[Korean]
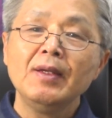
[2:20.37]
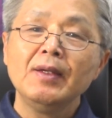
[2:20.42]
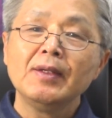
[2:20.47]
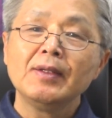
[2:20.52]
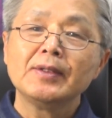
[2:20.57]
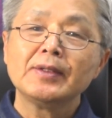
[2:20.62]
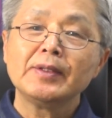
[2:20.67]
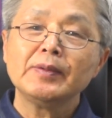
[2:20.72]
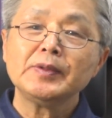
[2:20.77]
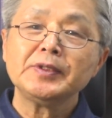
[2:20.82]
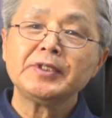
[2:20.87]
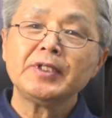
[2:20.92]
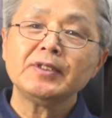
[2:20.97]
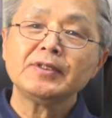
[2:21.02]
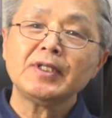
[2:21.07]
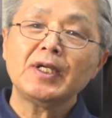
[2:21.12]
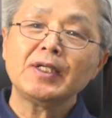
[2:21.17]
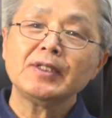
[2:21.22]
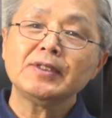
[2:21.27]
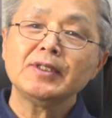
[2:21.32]
그러면
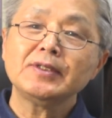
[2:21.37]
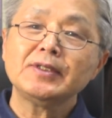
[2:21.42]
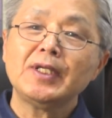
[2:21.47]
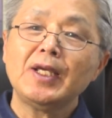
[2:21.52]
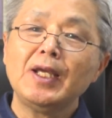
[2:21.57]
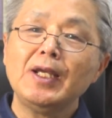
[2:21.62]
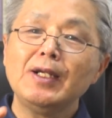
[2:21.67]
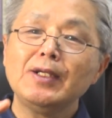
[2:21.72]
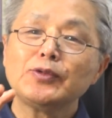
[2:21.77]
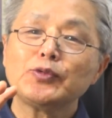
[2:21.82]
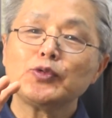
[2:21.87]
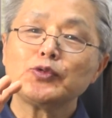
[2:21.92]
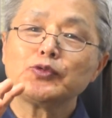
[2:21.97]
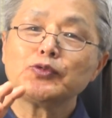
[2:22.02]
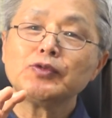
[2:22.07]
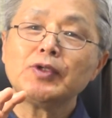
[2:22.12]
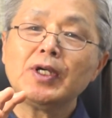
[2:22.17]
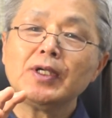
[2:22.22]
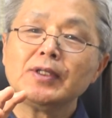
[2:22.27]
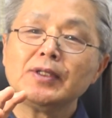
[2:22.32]
세상에서 제일
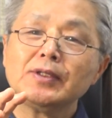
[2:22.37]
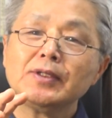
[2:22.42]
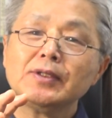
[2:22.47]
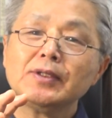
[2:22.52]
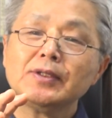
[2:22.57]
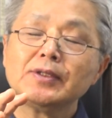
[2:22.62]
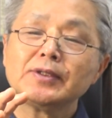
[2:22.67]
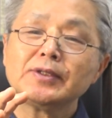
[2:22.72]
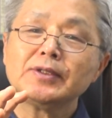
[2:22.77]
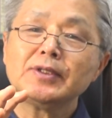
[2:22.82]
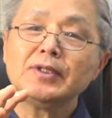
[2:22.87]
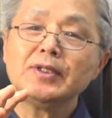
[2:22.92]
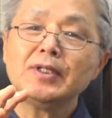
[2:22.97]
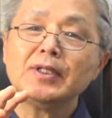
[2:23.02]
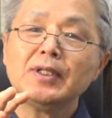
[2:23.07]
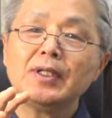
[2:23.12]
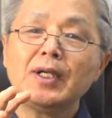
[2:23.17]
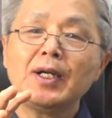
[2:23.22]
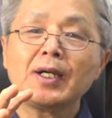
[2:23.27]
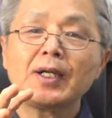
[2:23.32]
소중한
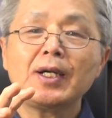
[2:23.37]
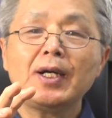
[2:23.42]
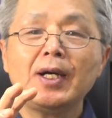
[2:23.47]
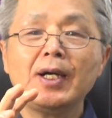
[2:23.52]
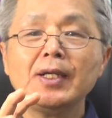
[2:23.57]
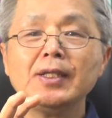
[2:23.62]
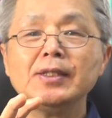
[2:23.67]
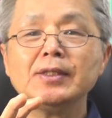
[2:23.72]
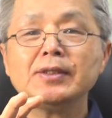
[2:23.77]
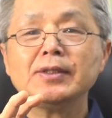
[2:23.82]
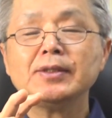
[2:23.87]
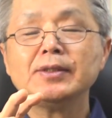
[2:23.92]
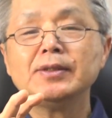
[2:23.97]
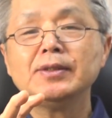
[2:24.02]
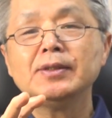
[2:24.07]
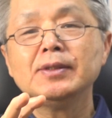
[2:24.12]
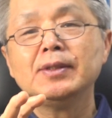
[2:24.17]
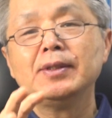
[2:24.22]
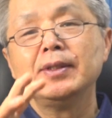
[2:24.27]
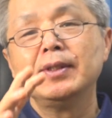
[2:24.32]
것을 아까 아이들은
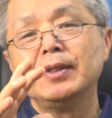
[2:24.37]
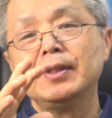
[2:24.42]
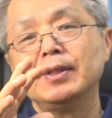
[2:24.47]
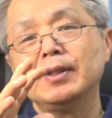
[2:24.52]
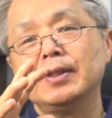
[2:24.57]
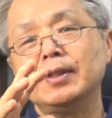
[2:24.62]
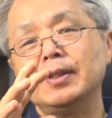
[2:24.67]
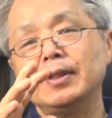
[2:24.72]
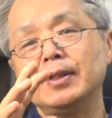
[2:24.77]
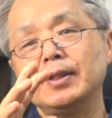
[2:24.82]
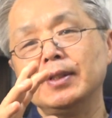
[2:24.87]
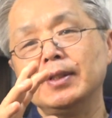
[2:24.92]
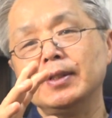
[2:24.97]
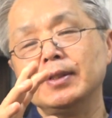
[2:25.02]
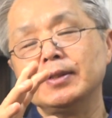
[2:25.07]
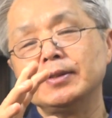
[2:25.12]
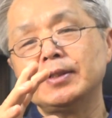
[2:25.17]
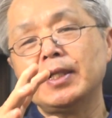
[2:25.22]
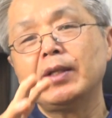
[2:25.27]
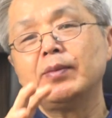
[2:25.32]

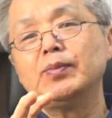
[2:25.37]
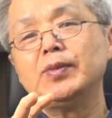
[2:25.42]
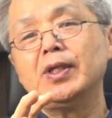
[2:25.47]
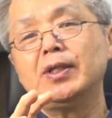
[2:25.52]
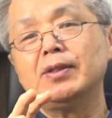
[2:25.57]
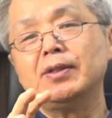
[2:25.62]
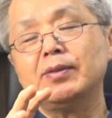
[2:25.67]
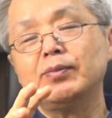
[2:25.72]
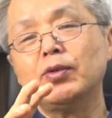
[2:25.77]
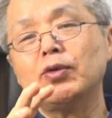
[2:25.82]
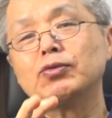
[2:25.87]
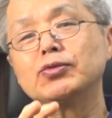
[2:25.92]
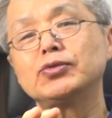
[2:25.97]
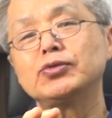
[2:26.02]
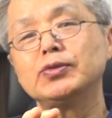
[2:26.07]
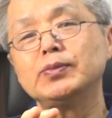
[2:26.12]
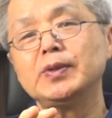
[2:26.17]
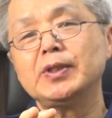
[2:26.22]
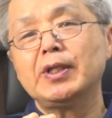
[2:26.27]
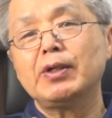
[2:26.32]
생명,
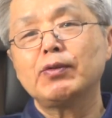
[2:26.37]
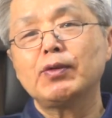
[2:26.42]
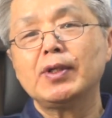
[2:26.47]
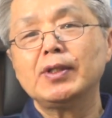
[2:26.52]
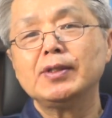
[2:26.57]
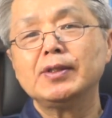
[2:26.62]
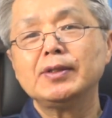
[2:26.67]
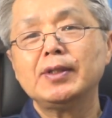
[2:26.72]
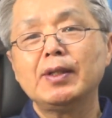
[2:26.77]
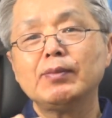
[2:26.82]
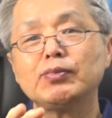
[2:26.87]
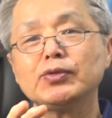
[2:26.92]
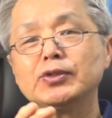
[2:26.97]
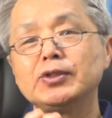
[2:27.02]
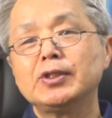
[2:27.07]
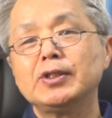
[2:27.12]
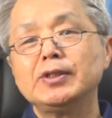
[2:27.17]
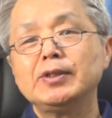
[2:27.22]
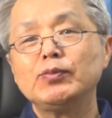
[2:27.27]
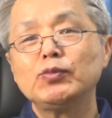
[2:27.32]
목숨이라고 했는데
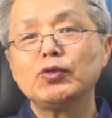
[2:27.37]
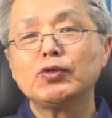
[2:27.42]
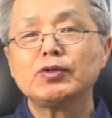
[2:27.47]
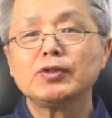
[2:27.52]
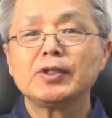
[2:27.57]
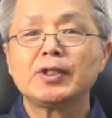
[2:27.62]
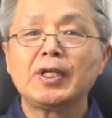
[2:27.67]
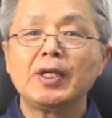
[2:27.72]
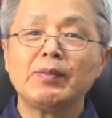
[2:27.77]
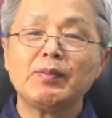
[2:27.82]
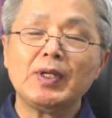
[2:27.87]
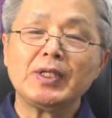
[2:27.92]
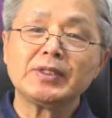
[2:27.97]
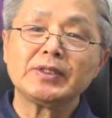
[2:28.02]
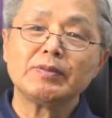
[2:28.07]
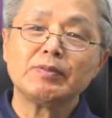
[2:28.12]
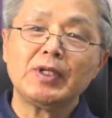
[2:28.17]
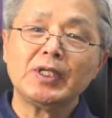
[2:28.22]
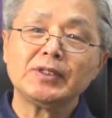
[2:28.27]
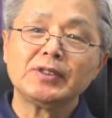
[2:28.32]
부처님도 그렇게
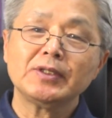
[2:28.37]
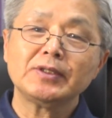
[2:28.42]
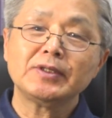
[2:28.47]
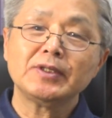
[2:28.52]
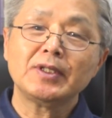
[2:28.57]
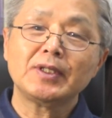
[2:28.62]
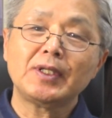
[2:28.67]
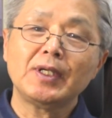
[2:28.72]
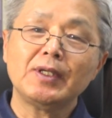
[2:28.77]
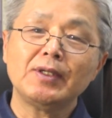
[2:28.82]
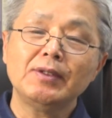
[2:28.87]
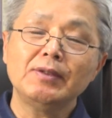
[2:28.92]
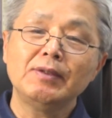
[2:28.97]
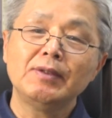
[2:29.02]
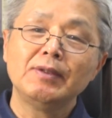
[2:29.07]
말씀하셨을까요?